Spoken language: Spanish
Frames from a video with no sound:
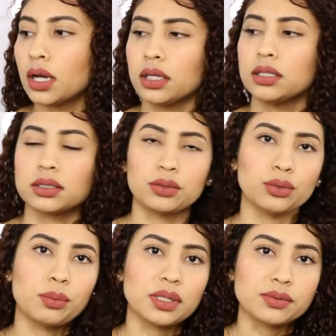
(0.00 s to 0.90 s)
aquí está
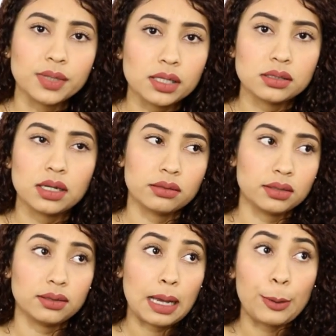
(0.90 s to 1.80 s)
todo más fácil,
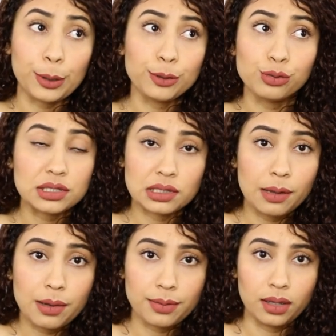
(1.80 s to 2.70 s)
aunque, aunque no
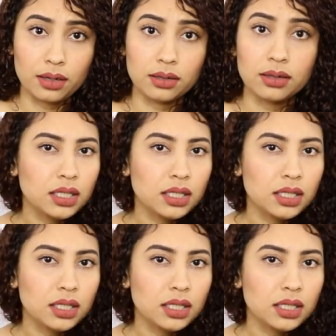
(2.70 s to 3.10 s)
estaba bien.